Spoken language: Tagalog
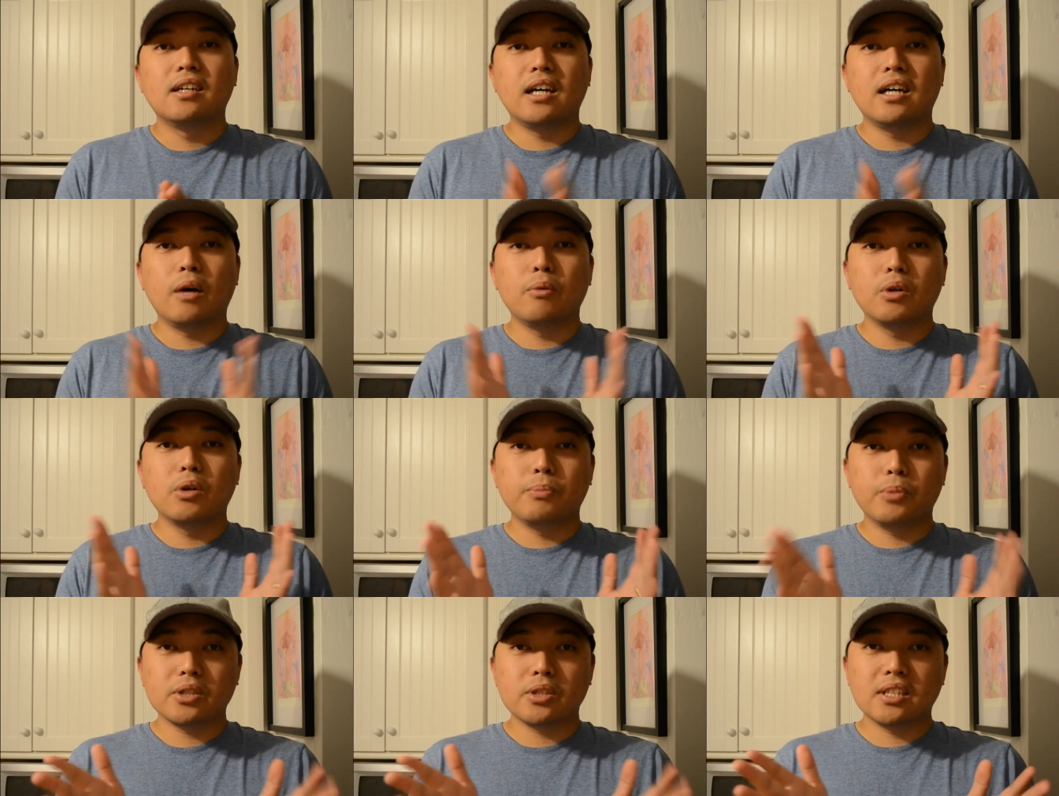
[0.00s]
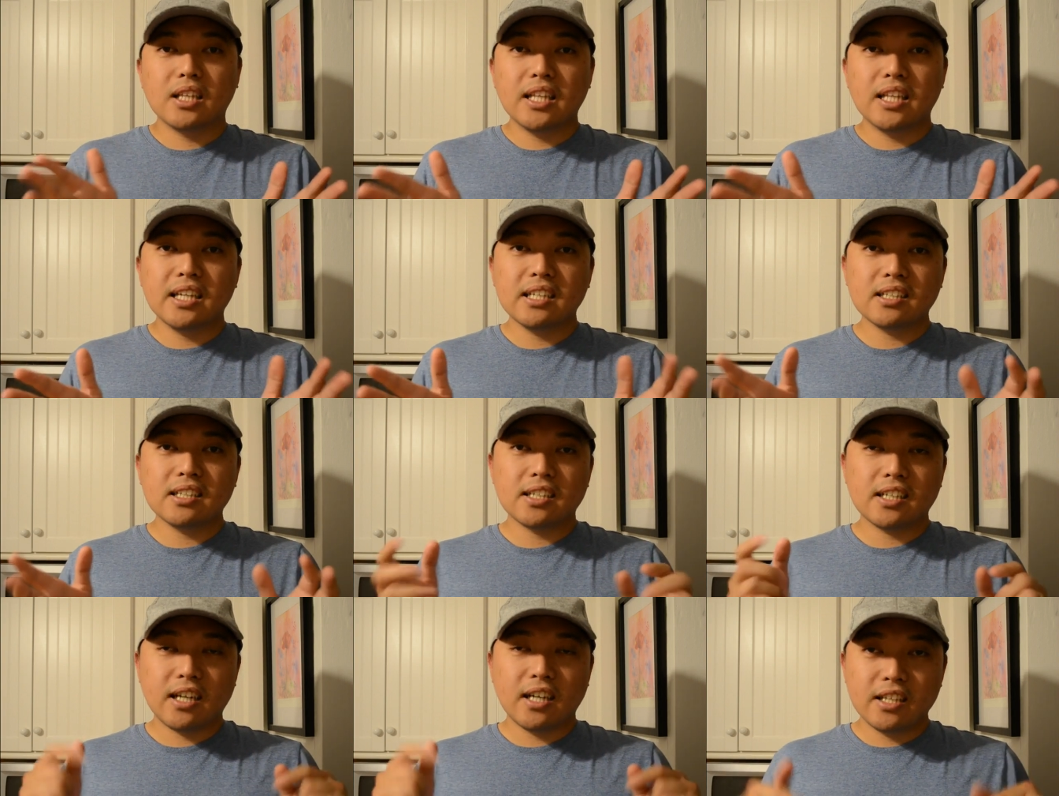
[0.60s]
I will put the
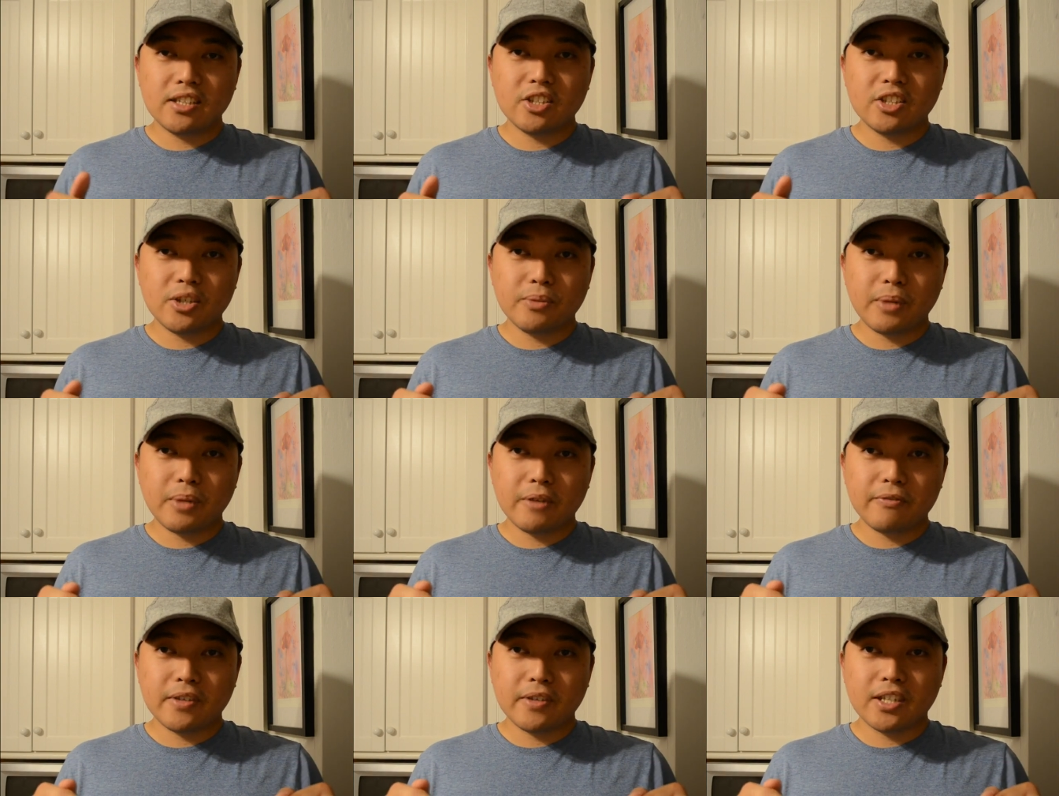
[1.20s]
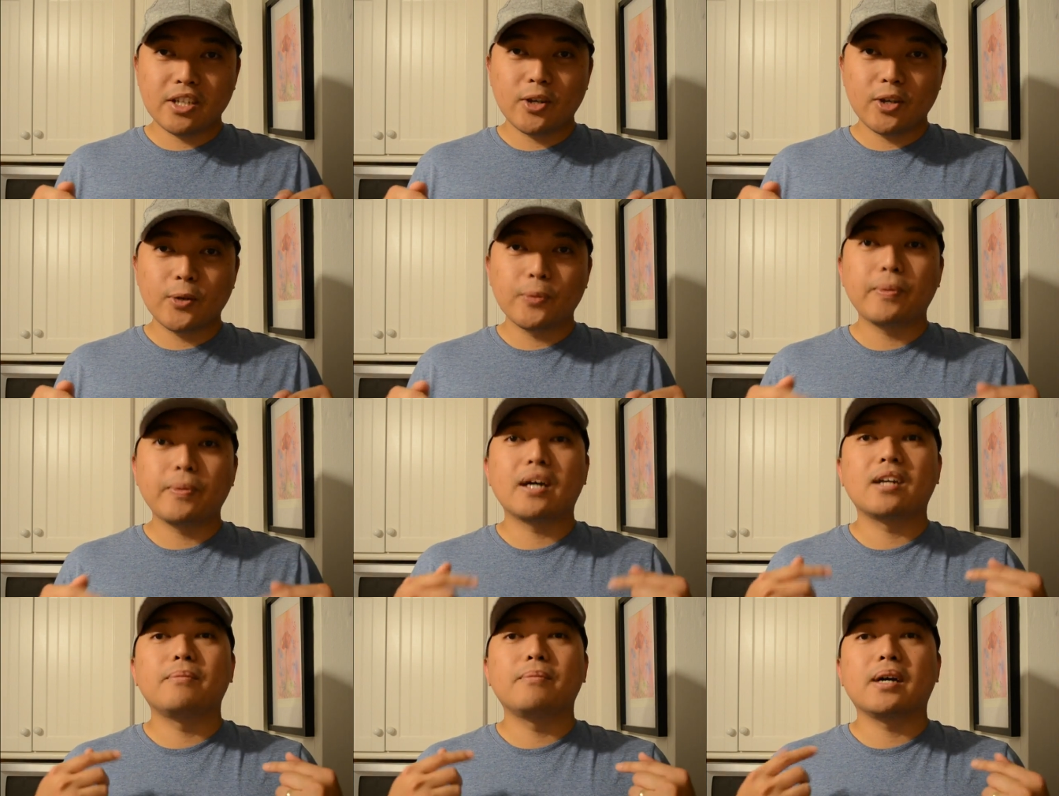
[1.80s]
link under my video
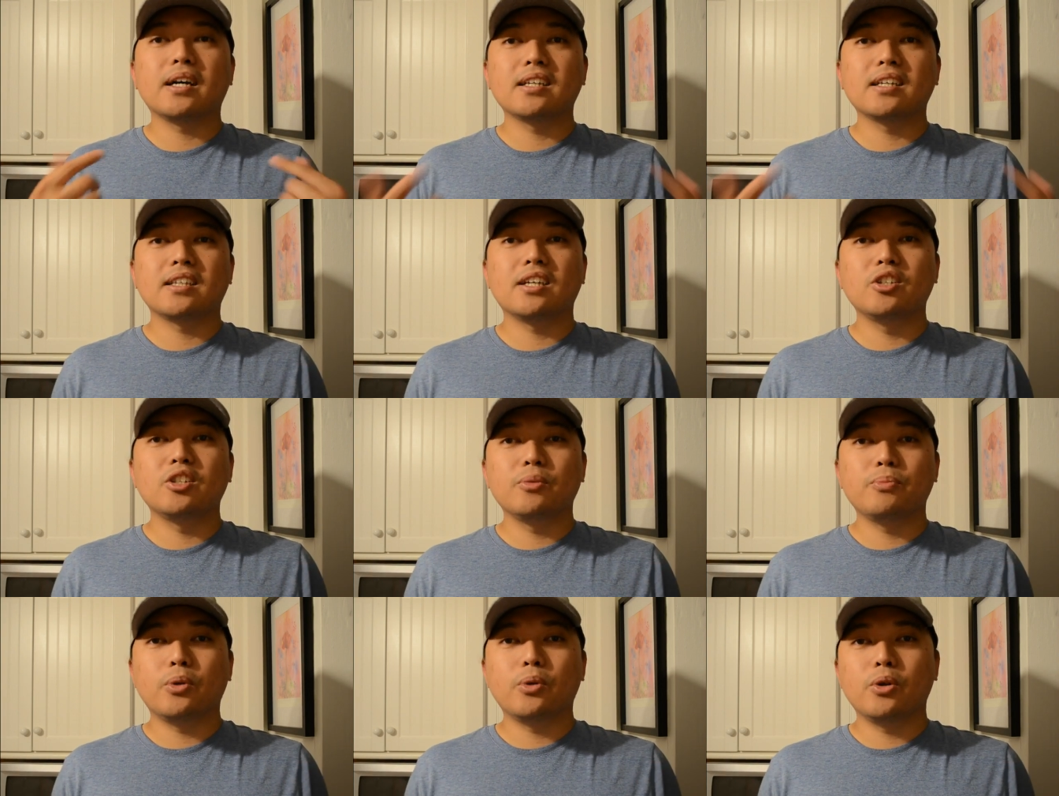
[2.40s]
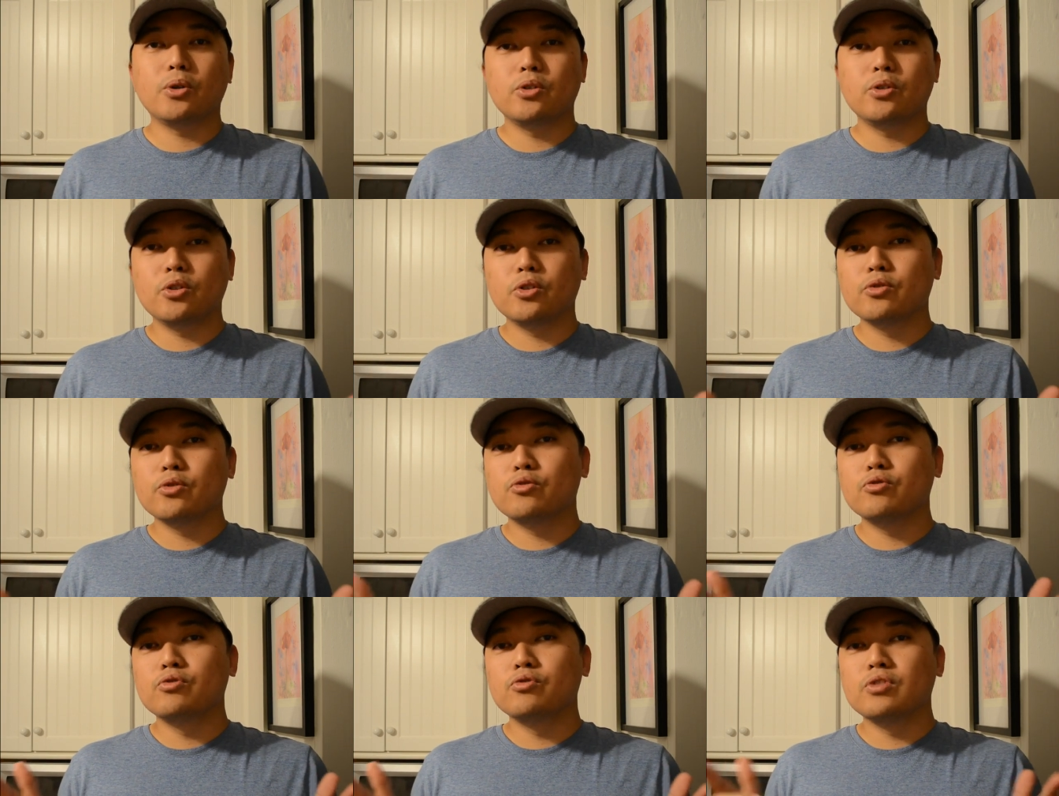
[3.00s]
para makita niyo po
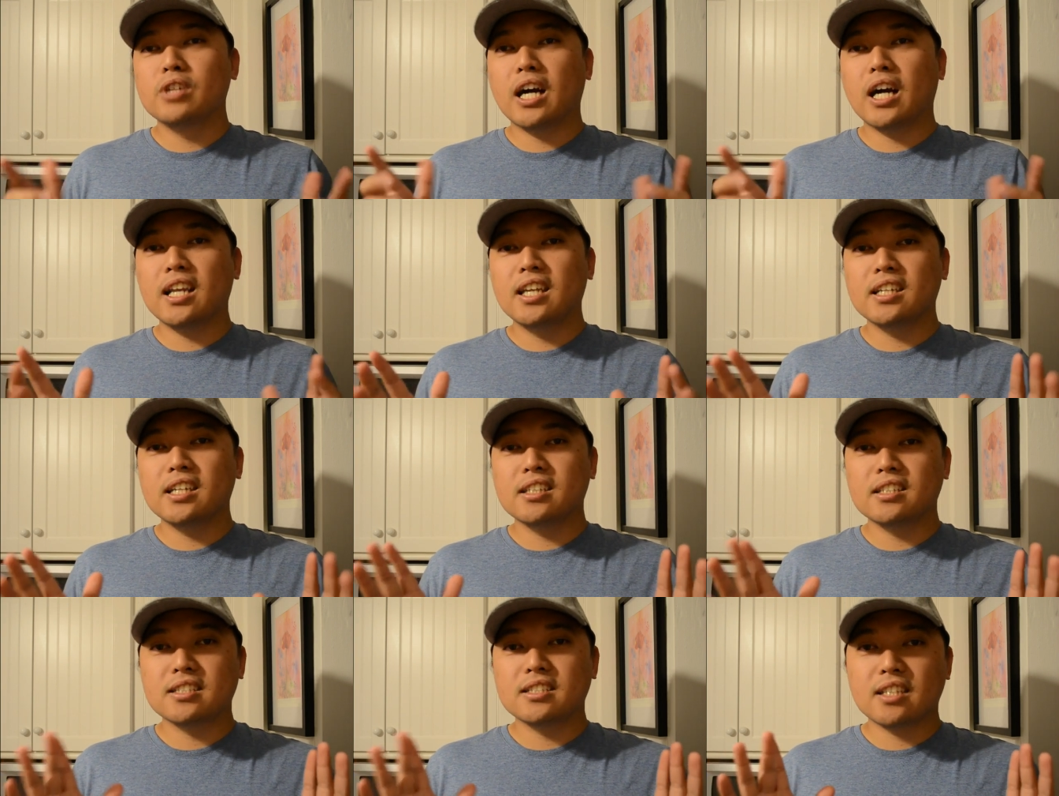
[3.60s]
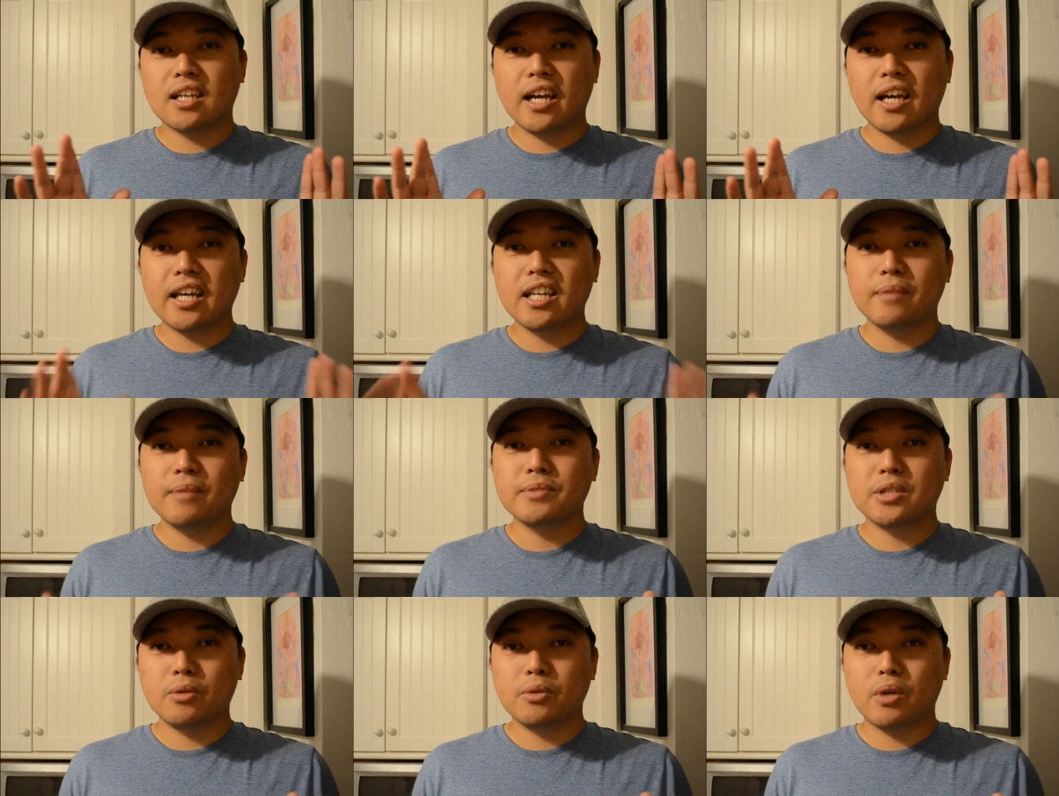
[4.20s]
yung galing sa
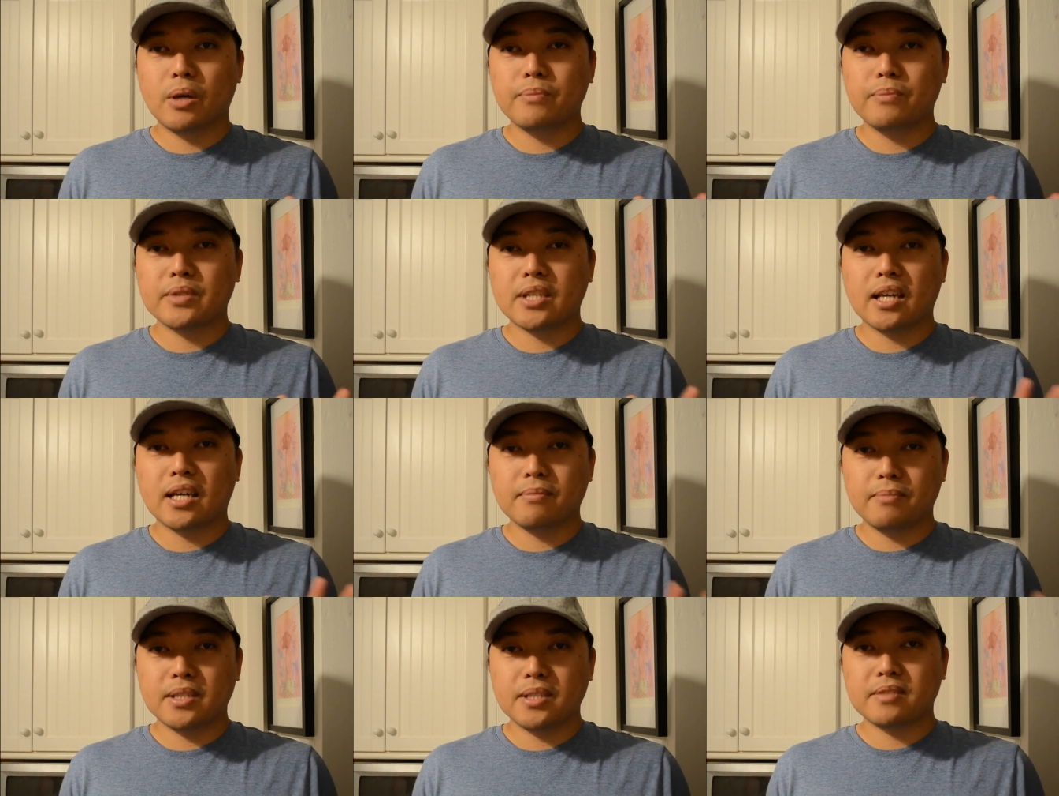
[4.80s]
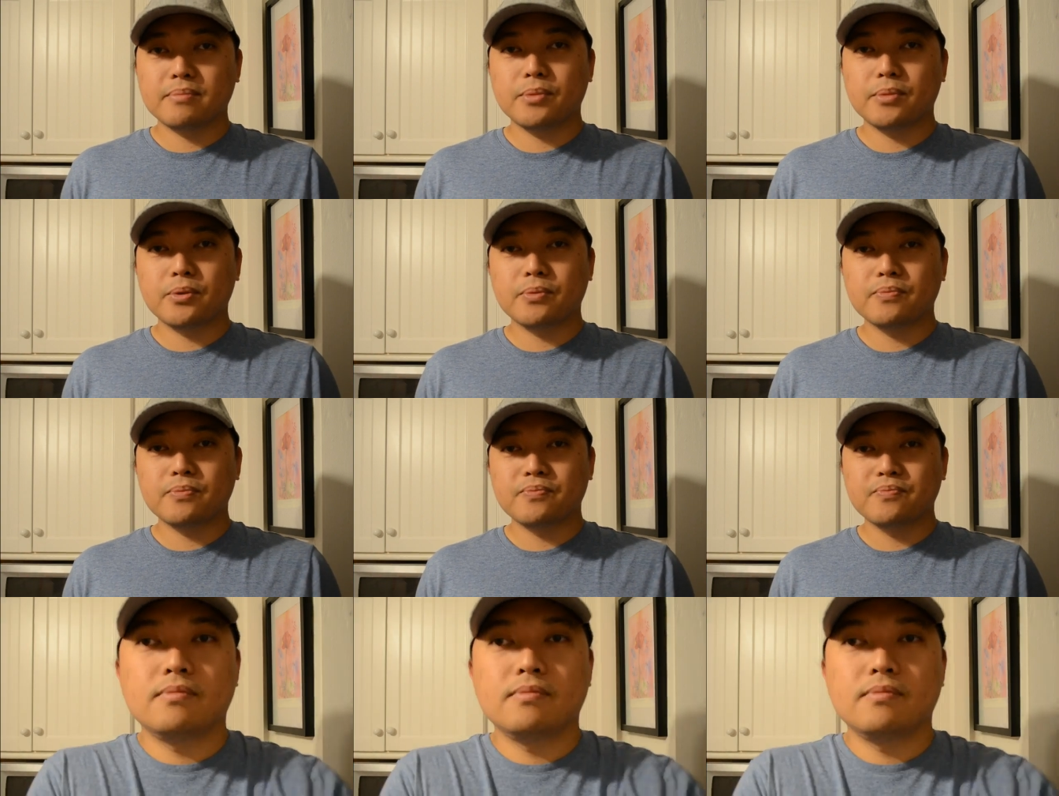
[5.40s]
NMC website mismo.